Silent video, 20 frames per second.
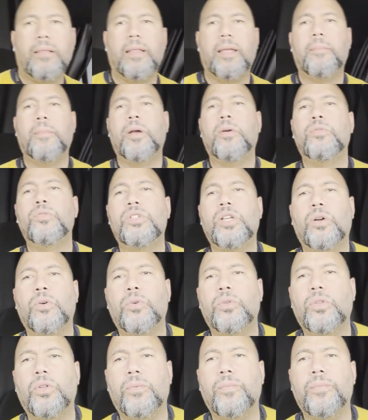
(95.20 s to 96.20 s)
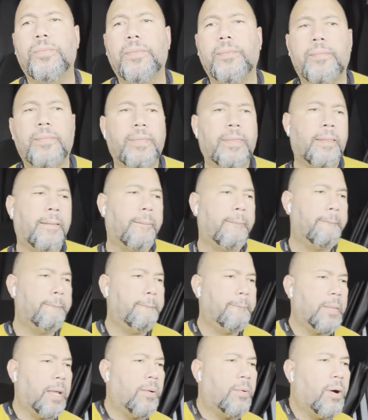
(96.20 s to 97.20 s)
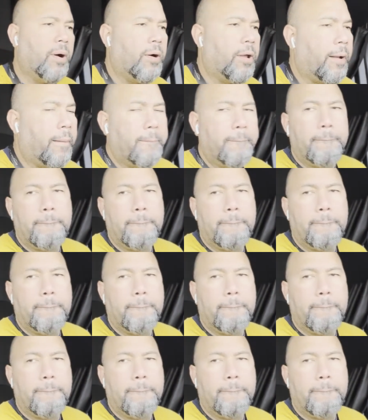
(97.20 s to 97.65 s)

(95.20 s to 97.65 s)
Dame un segundo. Tengo ahora.